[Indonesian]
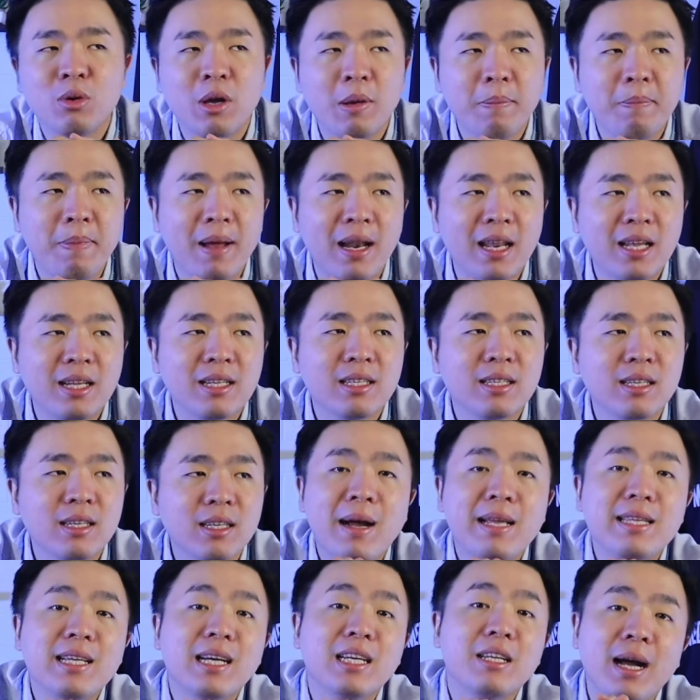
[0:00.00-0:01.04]
tuh yang paling
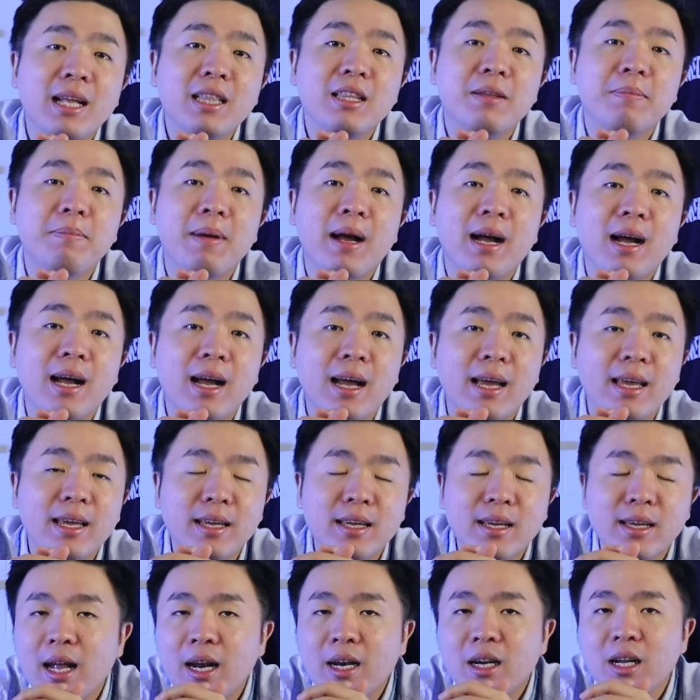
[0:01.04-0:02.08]
banyak banget dipakai.
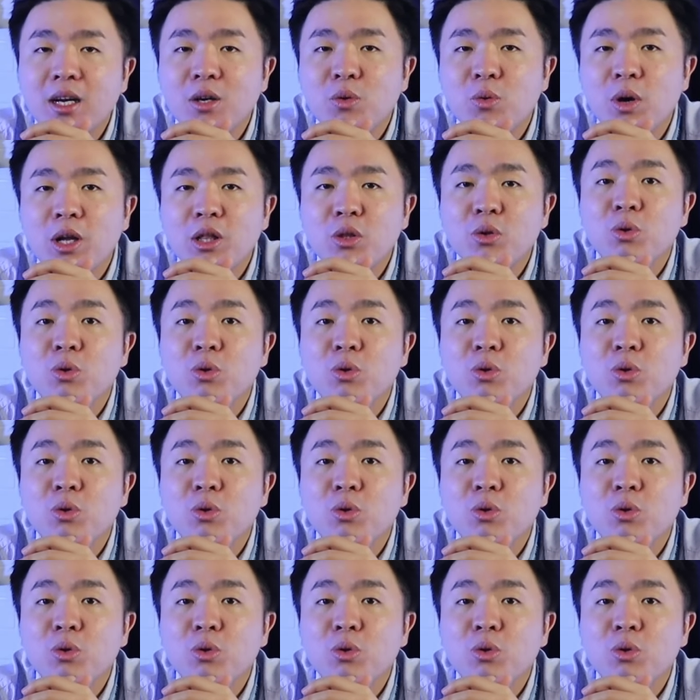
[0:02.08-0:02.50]
Dan kedua